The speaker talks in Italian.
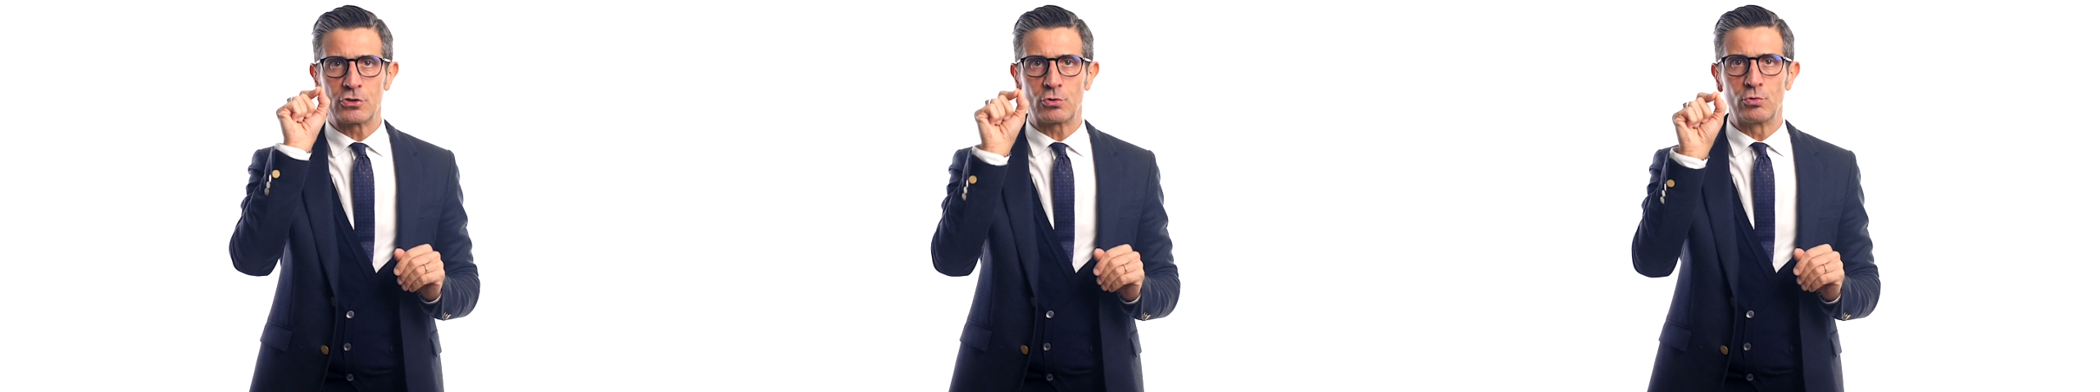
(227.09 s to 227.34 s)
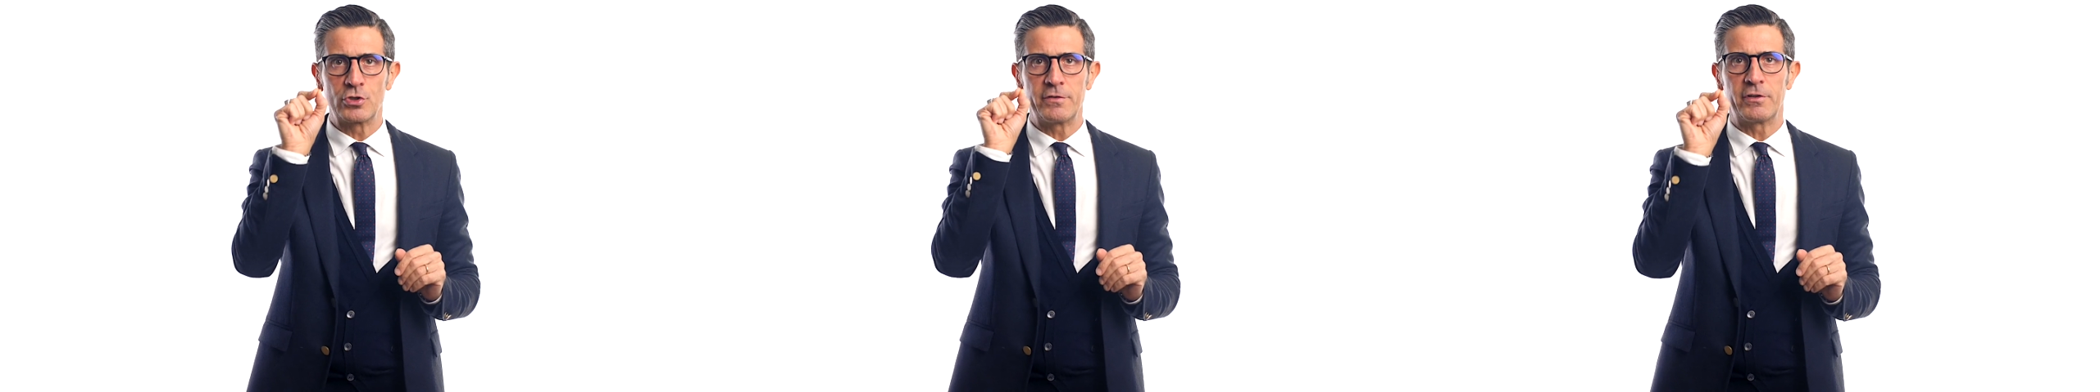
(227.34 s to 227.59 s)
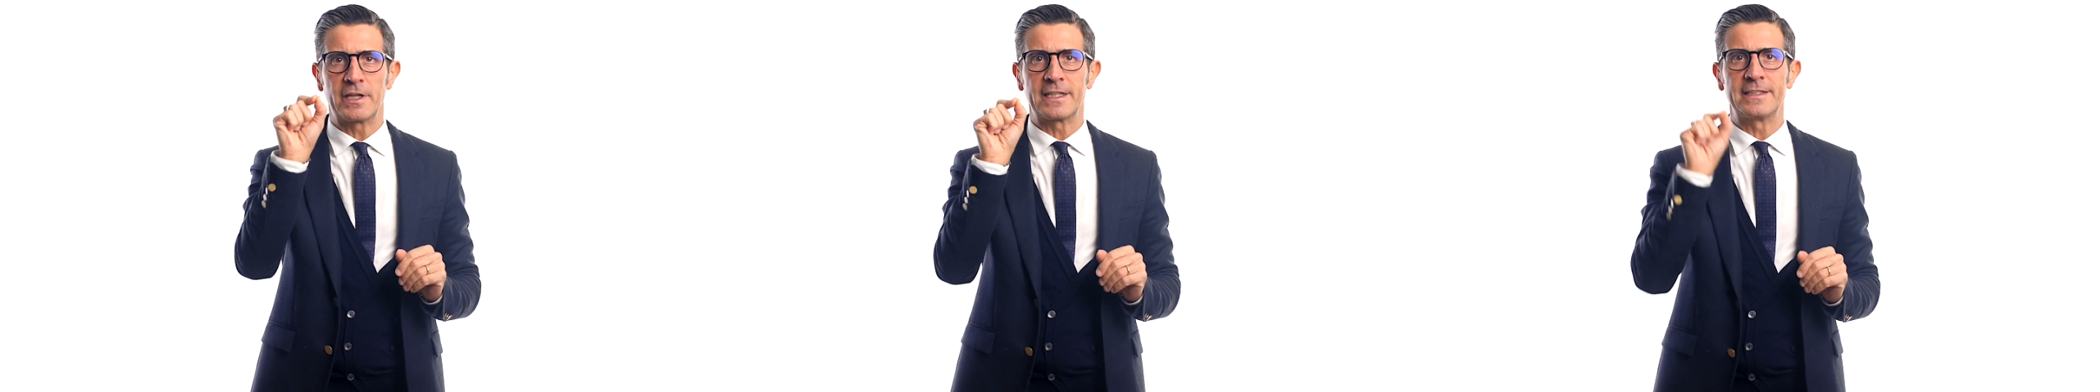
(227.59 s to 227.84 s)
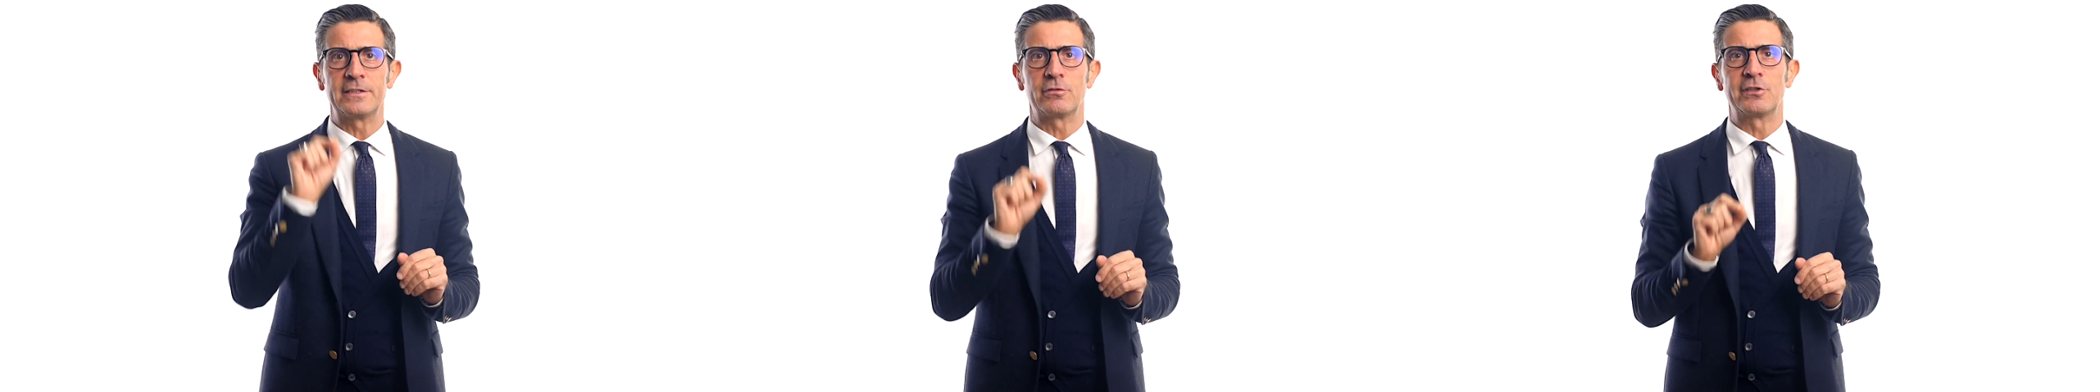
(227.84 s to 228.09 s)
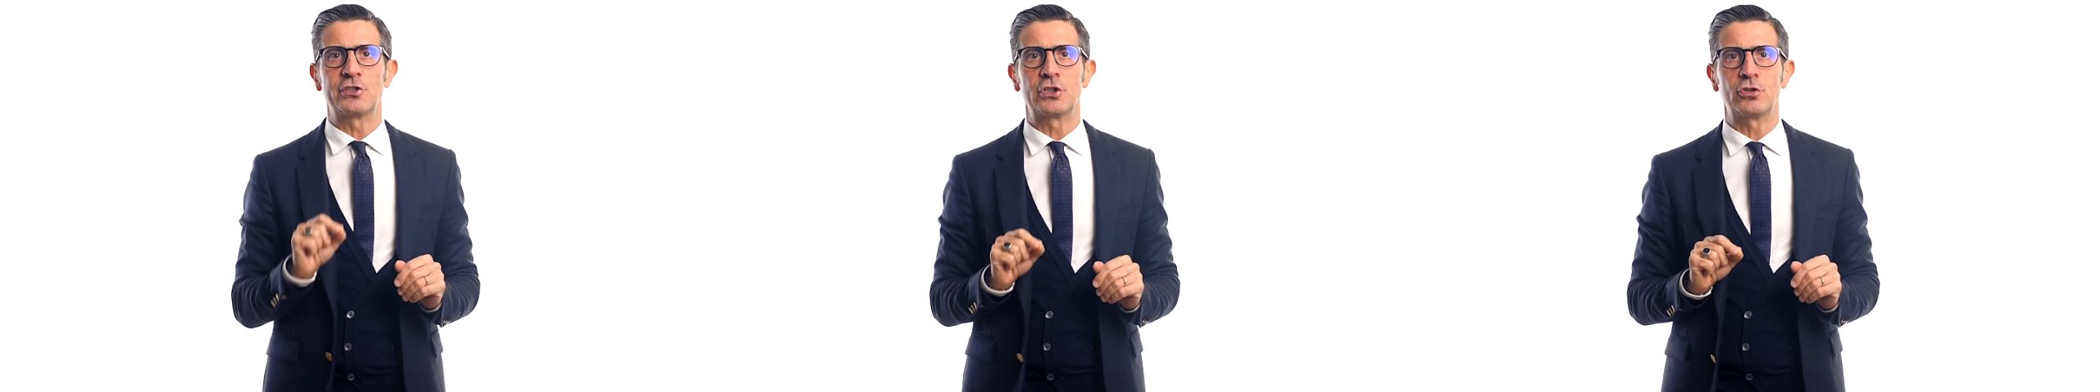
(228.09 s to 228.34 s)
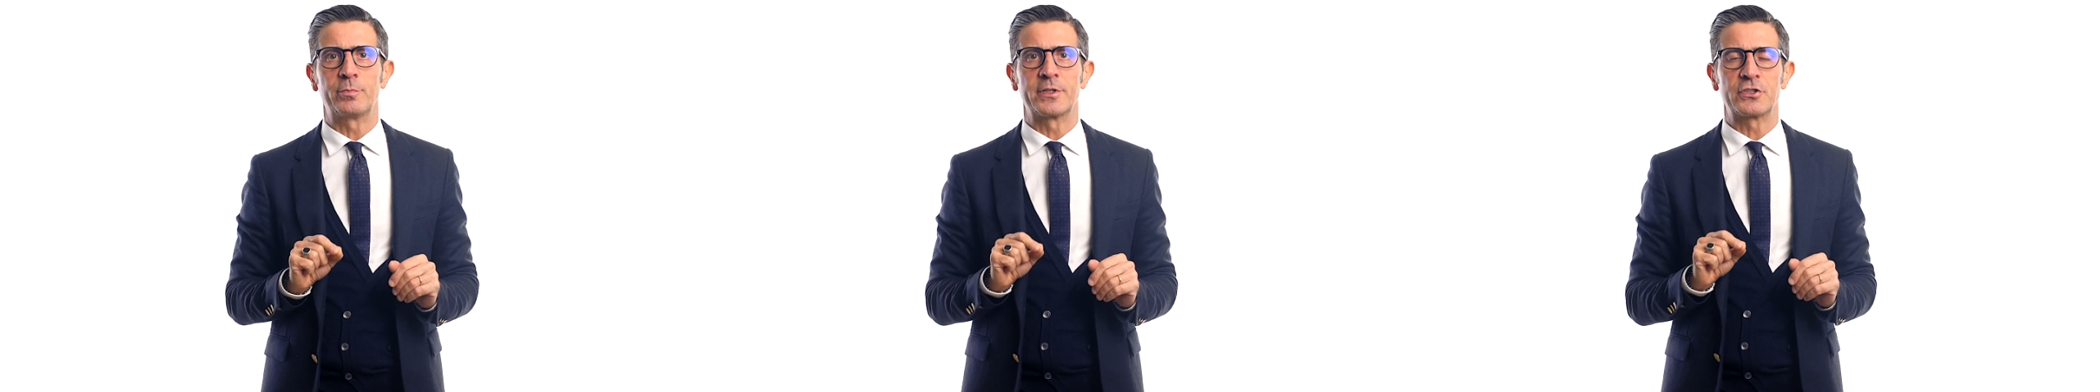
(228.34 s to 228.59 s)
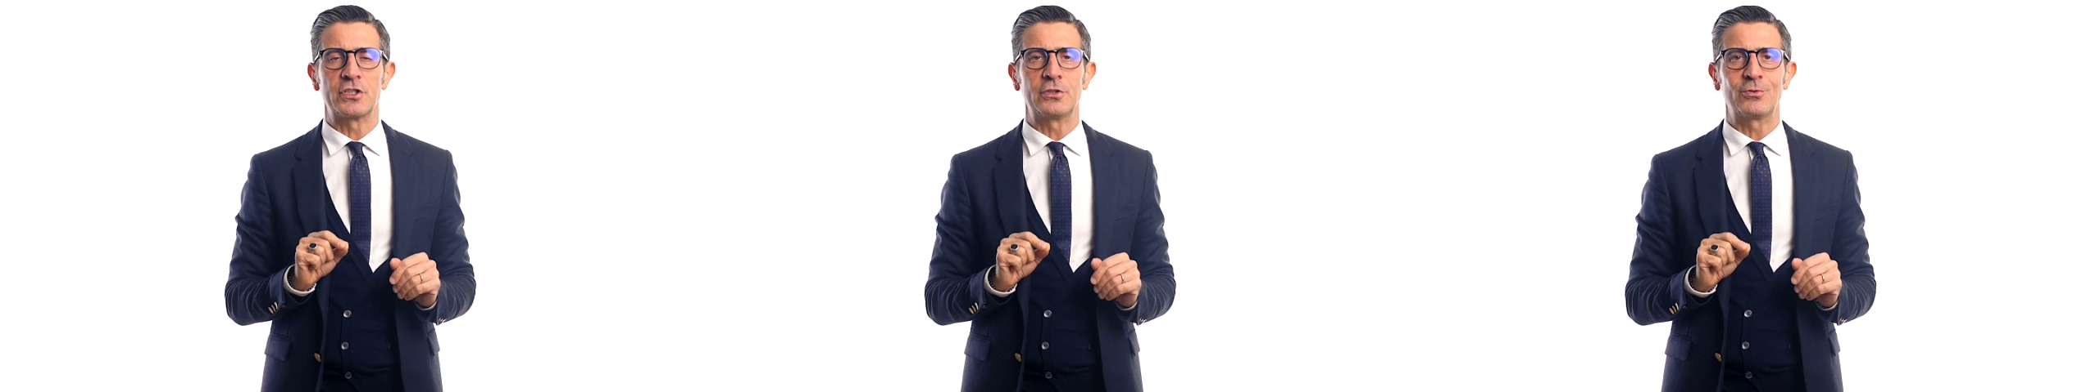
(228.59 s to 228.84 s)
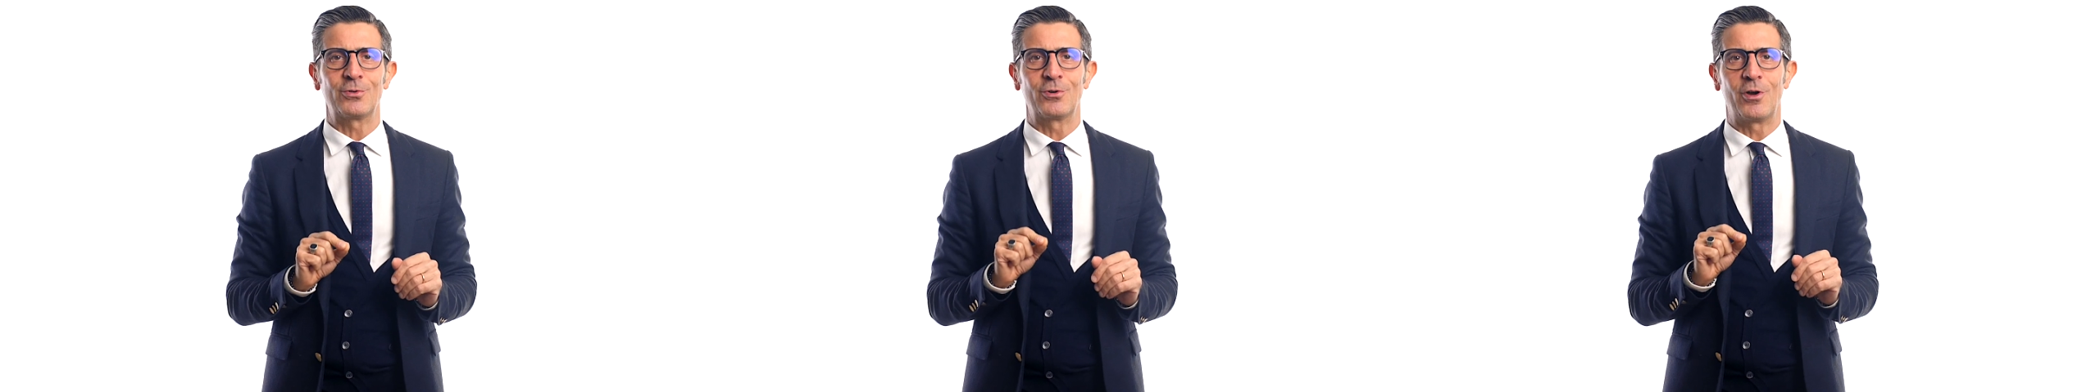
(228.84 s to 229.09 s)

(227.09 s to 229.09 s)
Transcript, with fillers: esclusivo garantito al 100%